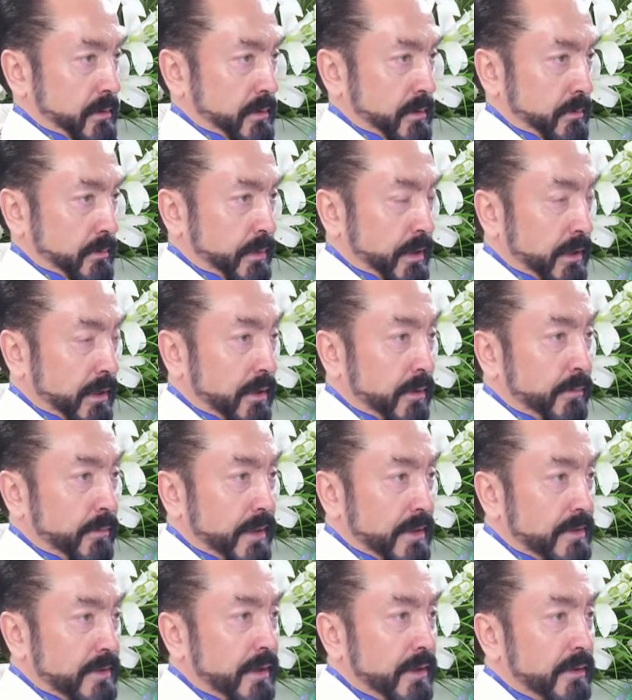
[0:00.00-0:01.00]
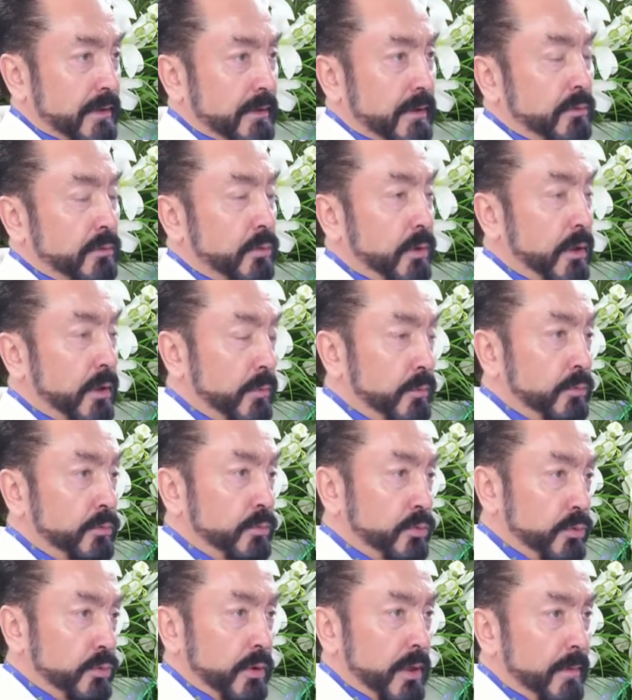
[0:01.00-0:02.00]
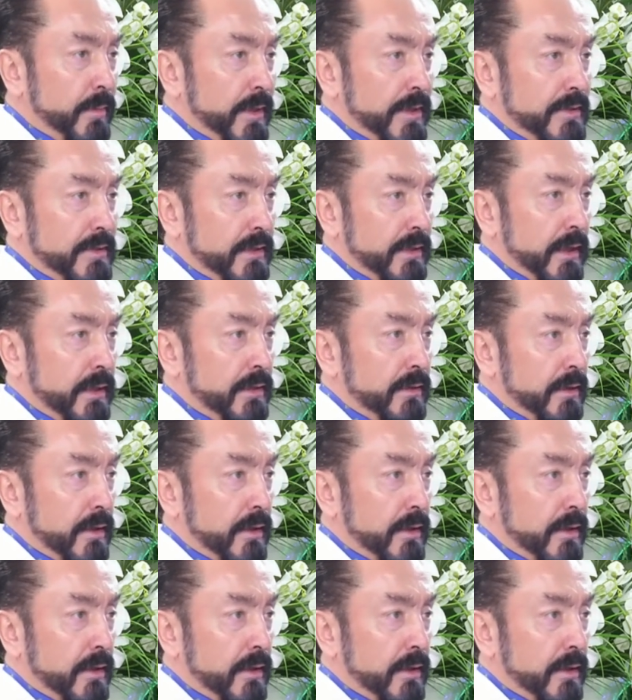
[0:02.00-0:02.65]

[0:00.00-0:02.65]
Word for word: peygambere saygıdan dolayı bunu düşünemezken